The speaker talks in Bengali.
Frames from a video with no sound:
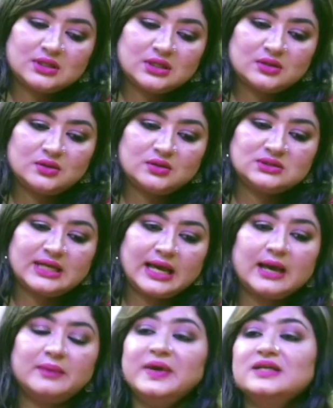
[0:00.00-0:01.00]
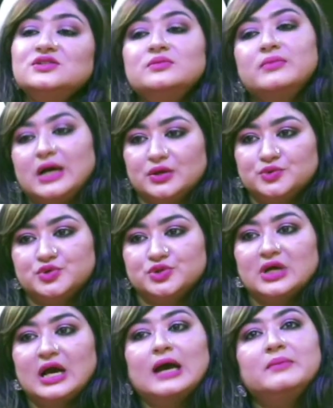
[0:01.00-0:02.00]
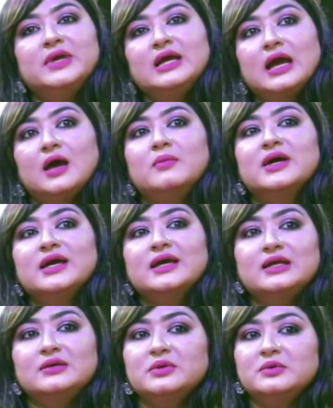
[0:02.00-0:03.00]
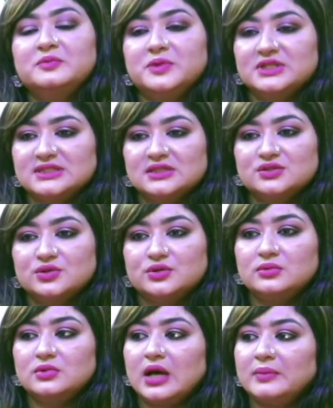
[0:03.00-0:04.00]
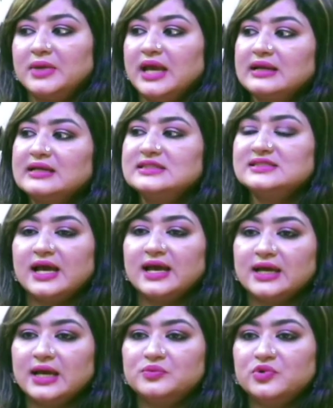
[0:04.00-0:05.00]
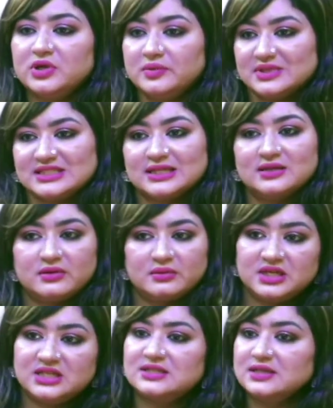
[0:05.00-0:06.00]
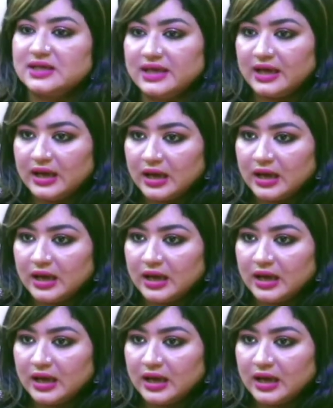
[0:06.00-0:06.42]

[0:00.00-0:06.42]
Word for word: কথা হলো যে আমি একজন মানুষ আমি আমাকে কিভাবে প্রেজেন্ট করব আমি একটা জায়গায় পরিবেশে কিভাবে নিজেকে